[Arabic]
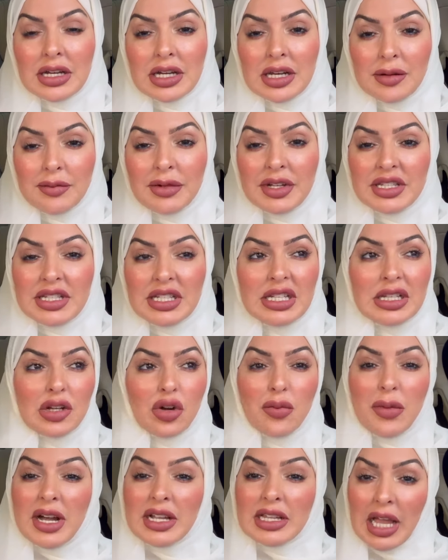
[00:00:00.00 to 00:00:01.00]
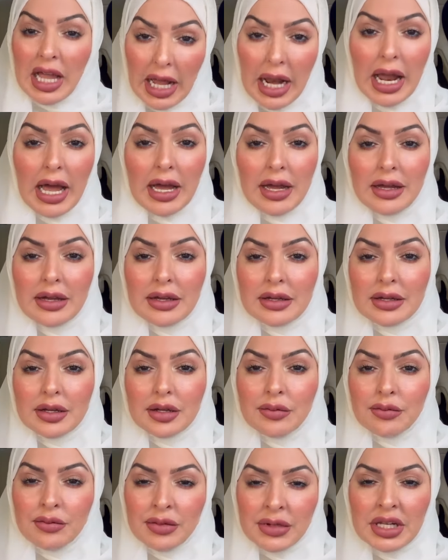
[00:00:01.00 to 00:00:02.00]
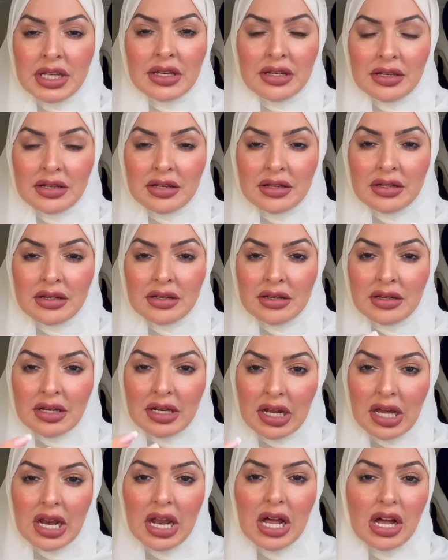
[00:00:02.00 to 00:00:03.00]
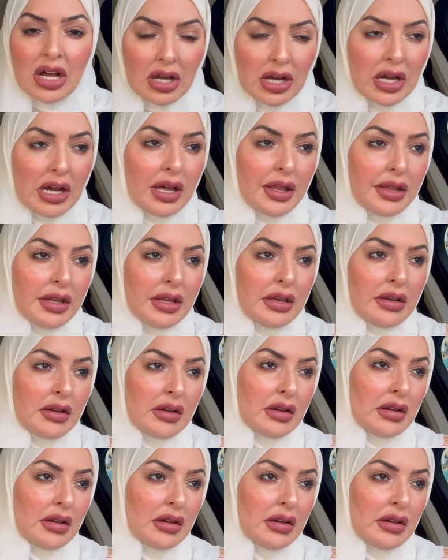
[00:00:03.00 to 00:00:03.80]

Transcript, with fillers: لما تيجي نوبات هلع من العلاقة هذه